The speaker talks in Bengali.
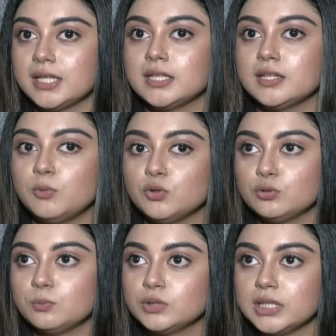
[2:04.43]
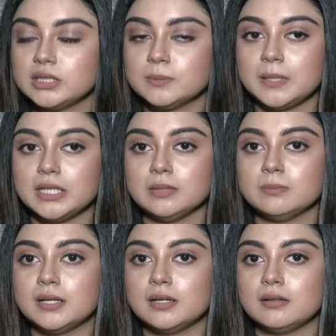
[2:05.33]
তাদের মন্তব্য দেখতে পারি
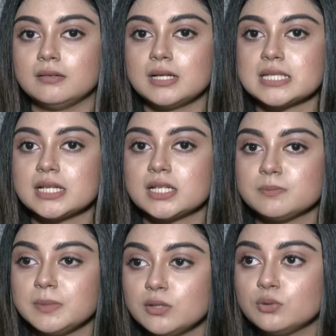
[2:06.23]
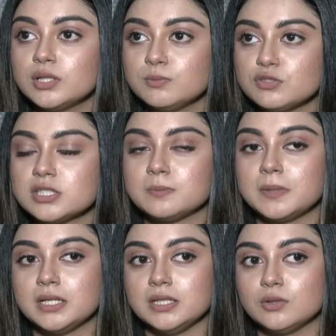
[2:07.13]
বা রাস্তাঘাটে বের হলে বুঝতে
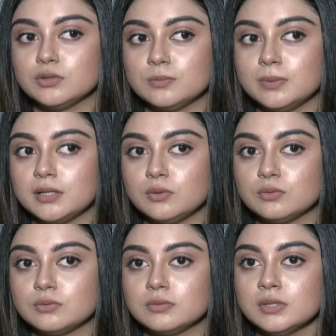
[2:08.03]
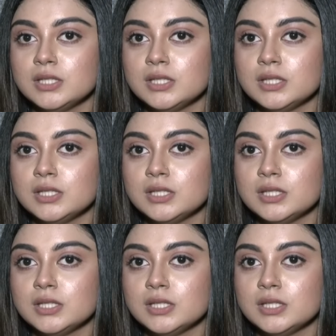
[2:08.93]
পারি অথবা কোনো